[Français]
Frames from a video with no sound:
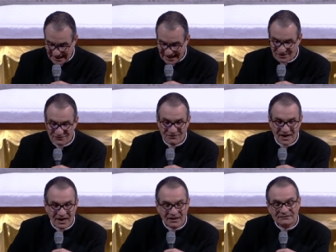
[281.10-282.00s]
elle
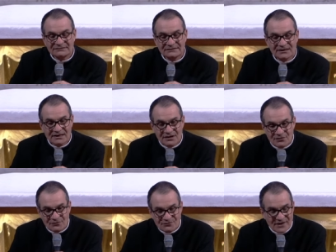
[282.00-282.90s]
va
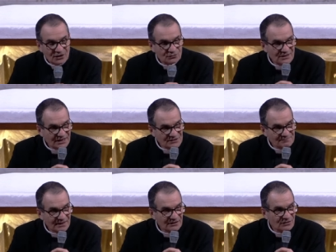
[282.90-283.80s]
faire une
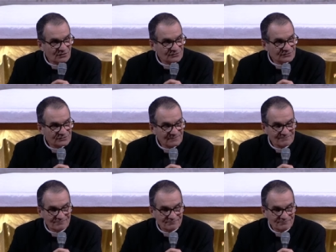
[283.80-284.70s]
expérience
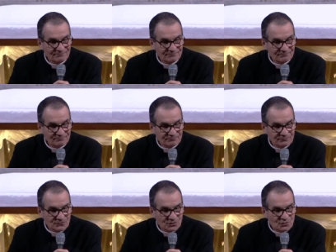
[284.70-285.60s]

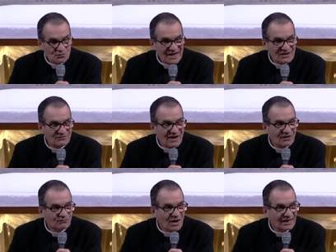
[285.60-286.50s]
où elle va
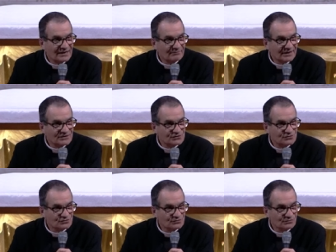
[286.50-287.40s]
avoir
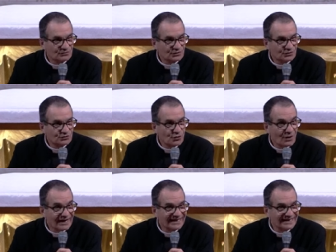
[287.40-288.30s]
l'impression de
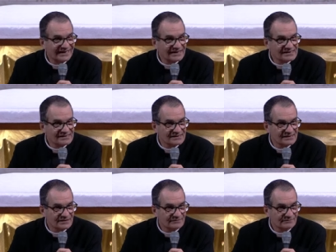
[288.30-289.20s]
régresser,